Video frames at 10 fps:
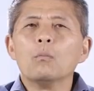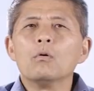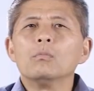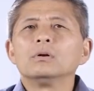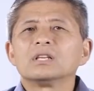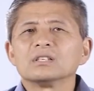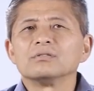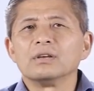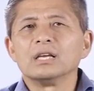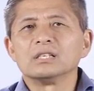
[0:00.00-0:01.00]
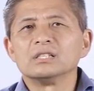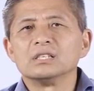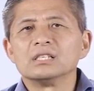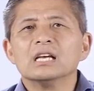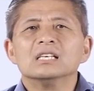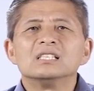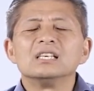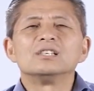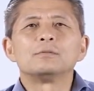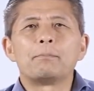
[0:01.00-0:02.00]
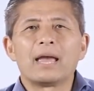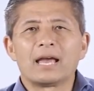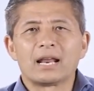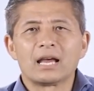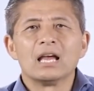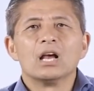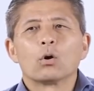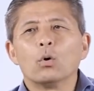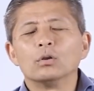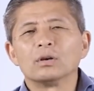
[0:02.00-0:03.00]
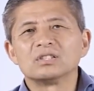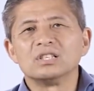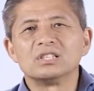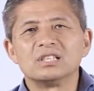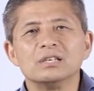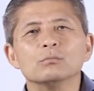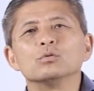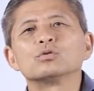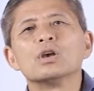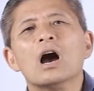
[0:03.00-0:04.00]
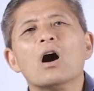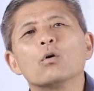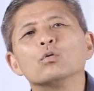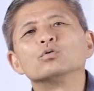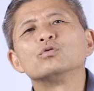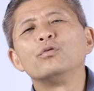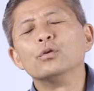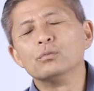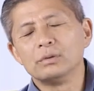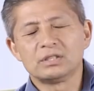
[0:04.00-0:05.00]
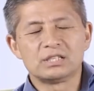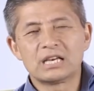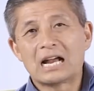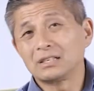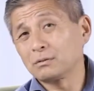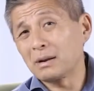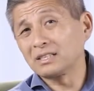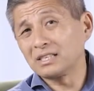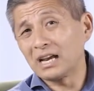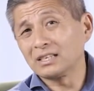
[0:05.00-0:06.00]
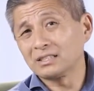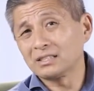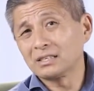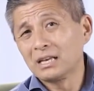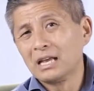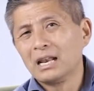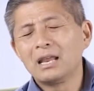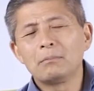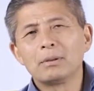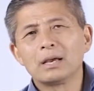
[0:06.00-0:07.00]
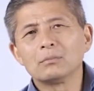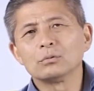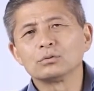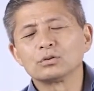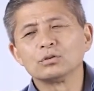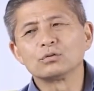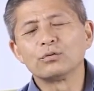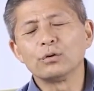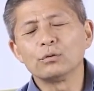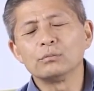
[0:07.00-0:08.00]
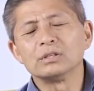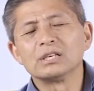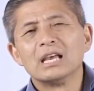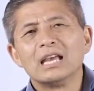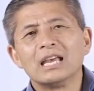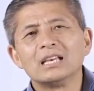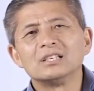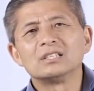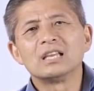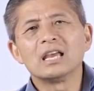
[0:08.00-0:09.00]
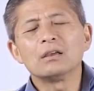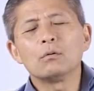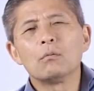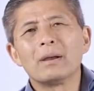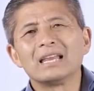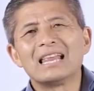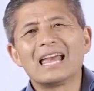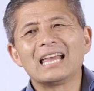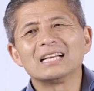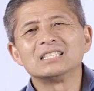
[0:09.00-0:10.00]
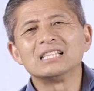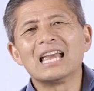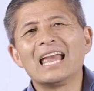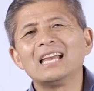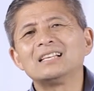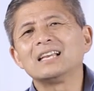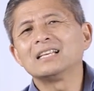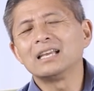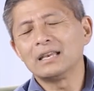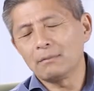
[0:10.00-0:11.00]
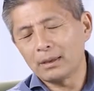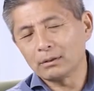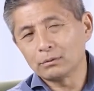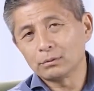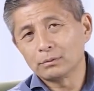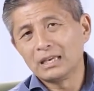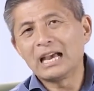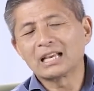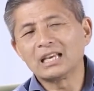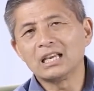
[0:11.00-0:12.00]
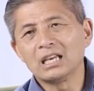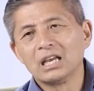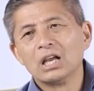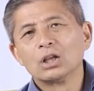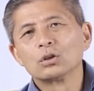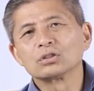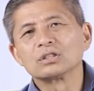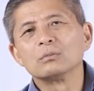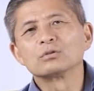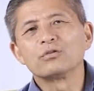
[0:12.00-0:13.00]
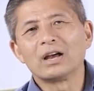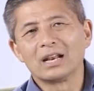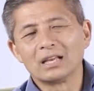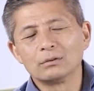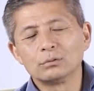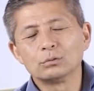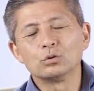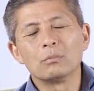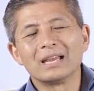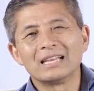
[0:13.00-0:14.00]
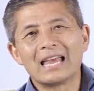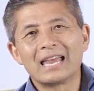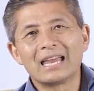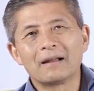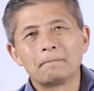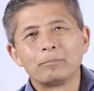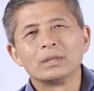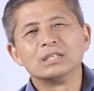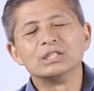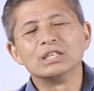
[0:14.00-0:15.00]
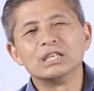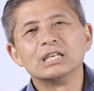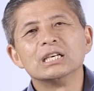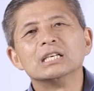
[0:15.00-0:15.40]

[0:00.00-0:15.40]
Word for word: como muitas vezes se espera quando assistimos alguns filmes de artes marciais. Lembramos que os filmes, eles têm uma ideia de entretenimento. E aqui nós estamos falando de uma ideia de